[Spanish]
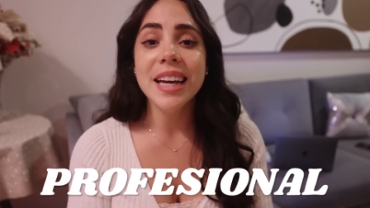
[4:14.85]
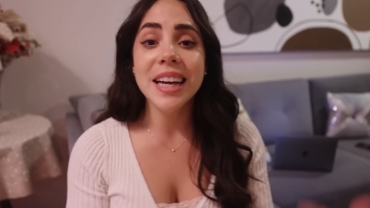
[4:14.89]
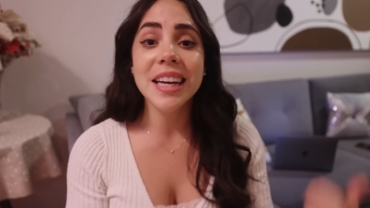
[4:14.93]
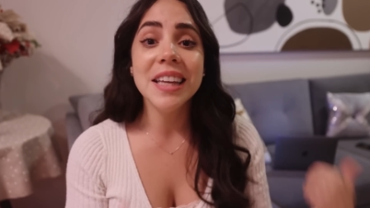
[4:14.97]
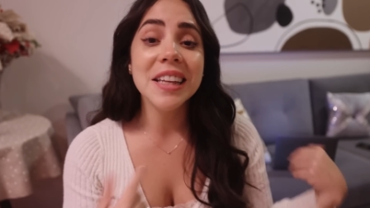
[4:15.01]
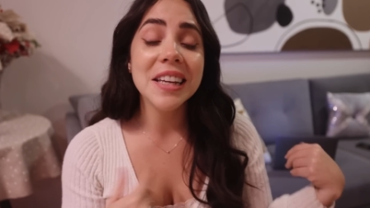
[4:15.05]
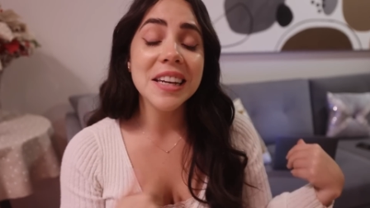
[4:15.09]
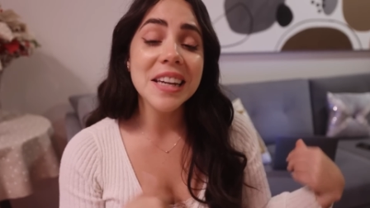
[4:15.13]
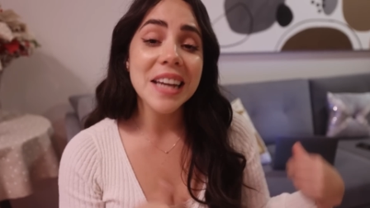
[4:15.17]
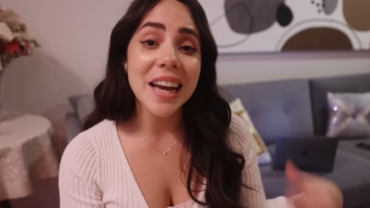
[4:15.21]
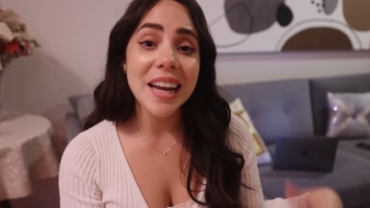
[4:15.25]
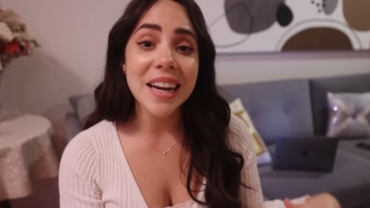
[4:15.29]
Y
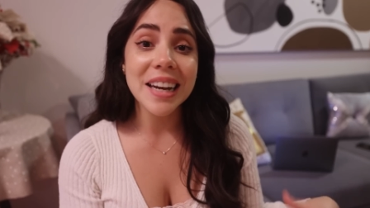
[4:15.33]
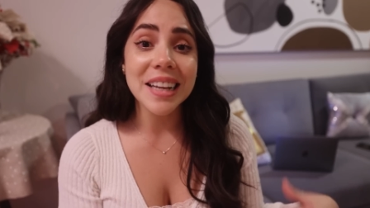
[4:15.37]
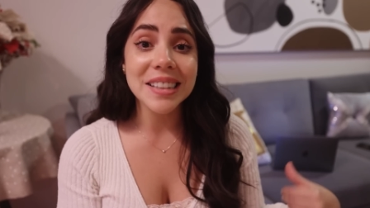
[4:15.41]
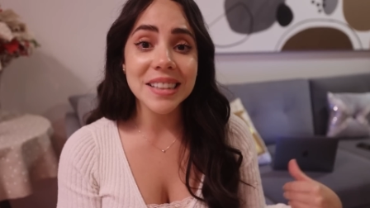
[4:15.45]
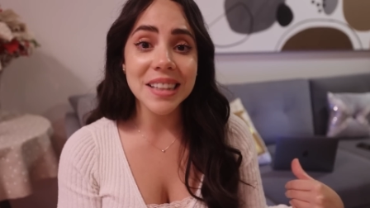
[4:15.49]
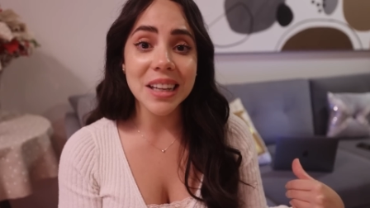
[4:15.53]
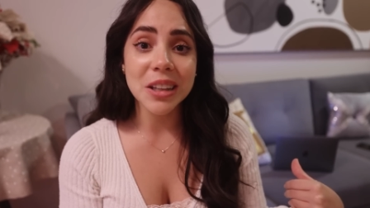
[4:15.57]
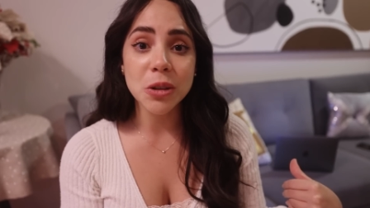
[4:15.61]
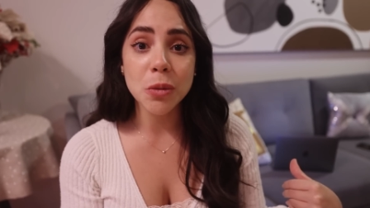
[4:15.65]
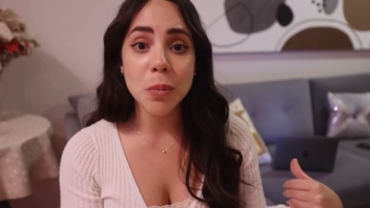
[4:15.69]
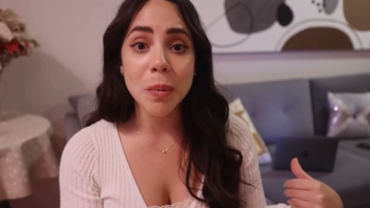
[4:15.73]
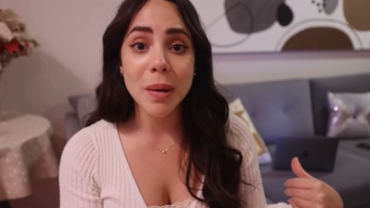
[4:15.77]
Daniel
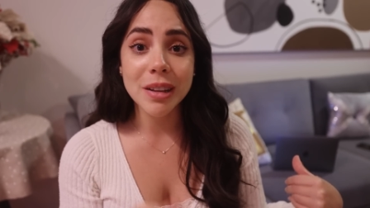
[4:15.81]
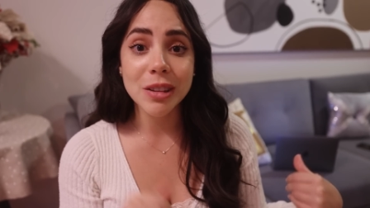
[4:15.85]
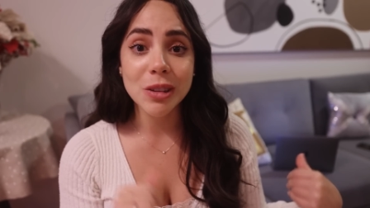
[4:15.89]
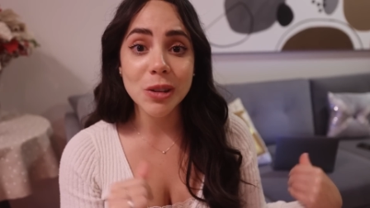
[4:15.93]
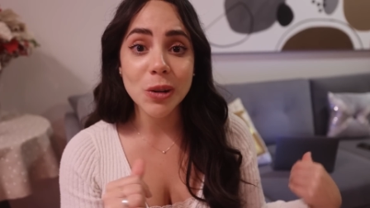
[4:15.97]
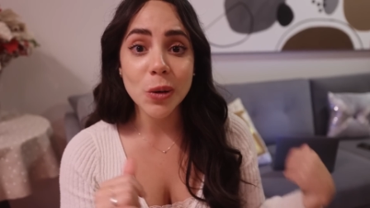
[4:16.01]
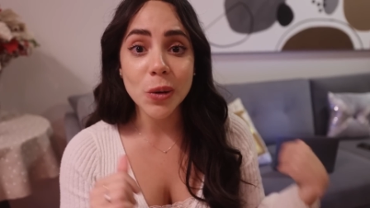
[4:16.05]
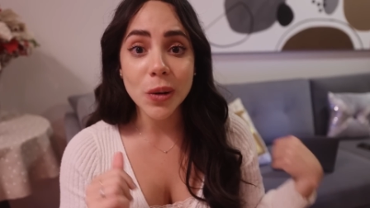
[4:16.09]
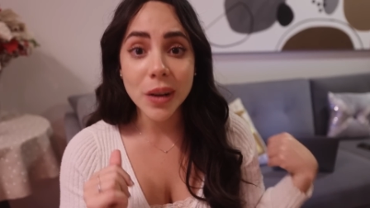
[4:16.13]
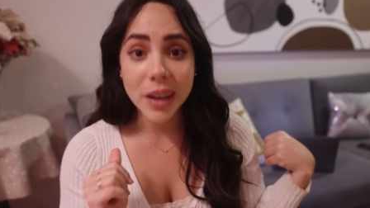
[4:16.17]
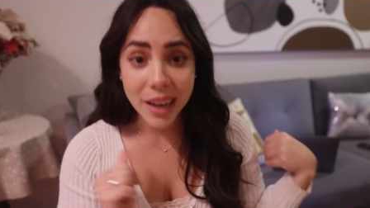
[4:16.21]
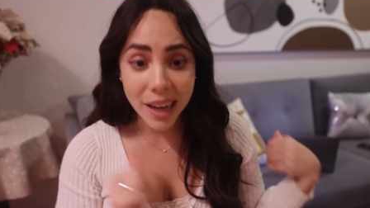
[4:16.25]
está
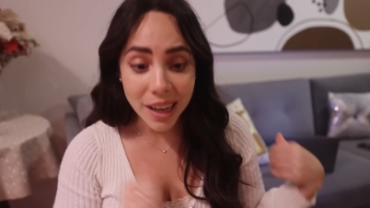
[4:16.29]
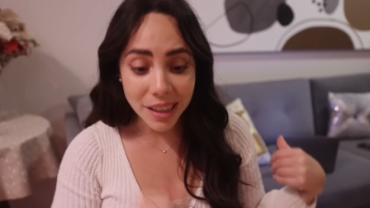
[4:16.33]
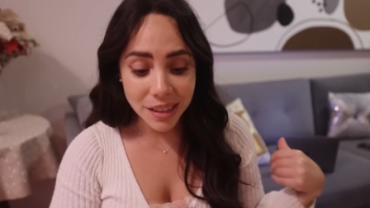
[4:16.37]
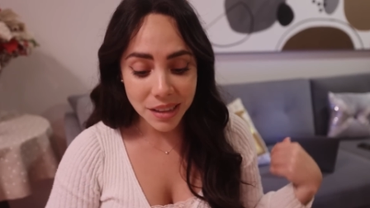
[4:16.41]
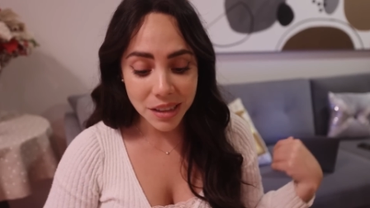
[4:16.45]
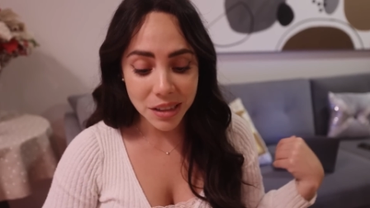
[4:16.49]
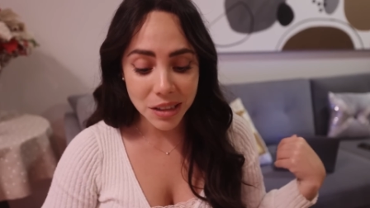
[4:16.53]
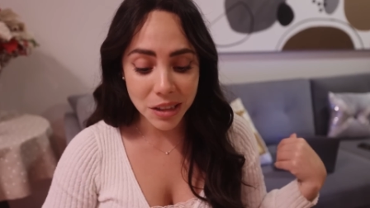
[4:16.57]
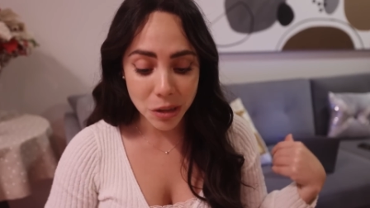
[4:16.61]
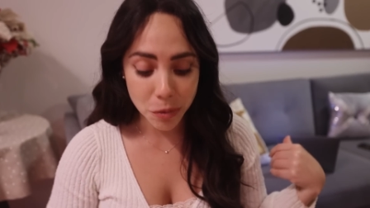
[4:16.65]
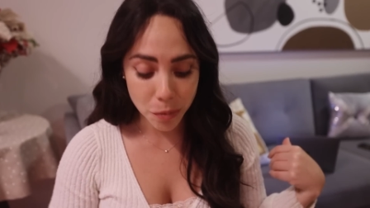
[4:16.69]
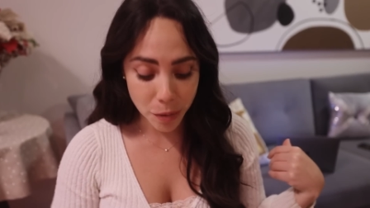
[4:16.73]
tomando
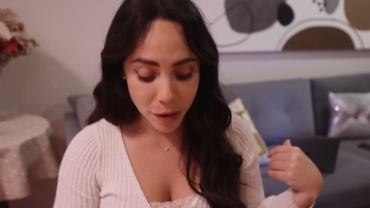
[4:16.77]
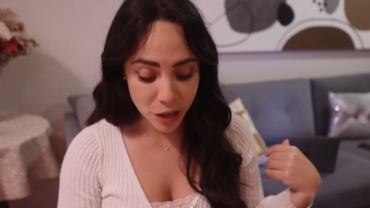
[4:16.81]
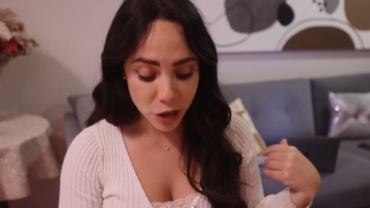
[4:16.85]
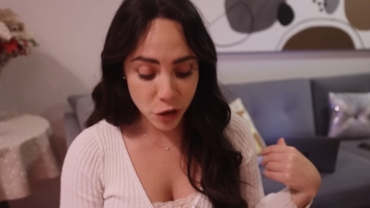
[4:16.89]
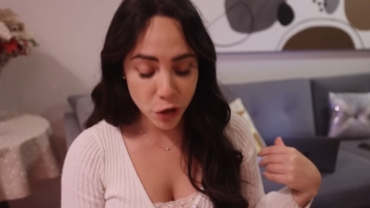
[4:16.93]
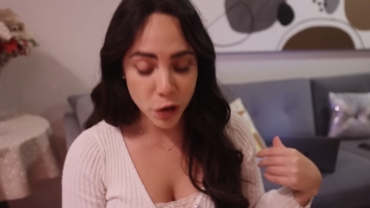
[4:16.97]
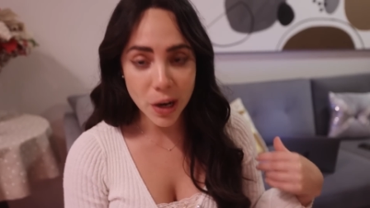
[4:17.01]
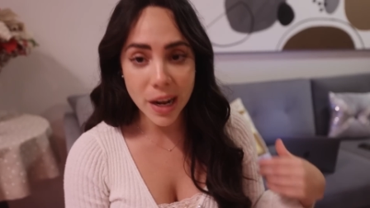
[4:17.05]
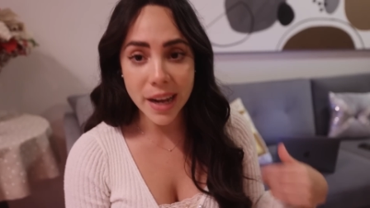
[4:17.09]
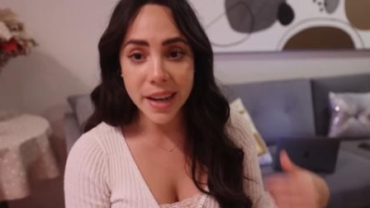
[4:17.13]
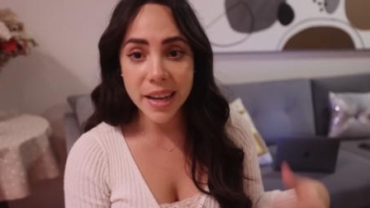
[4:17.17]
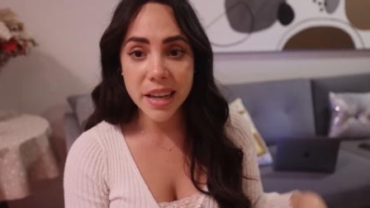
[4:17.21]
clases de
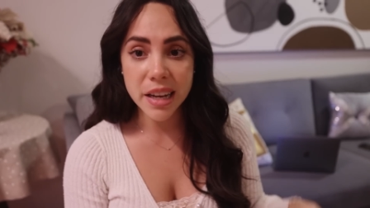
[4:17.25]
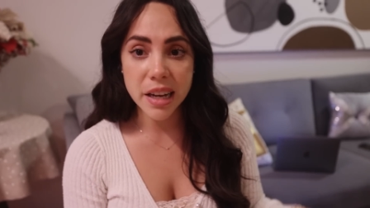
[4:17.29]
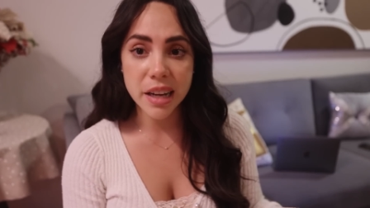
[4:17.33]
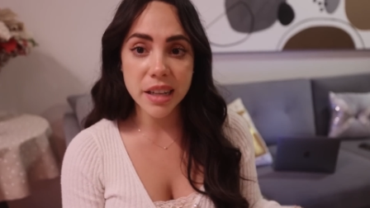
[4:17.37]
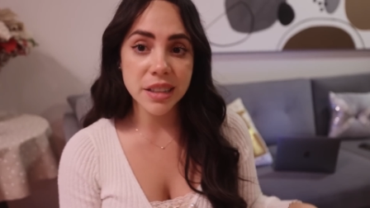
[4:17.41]
español ahí,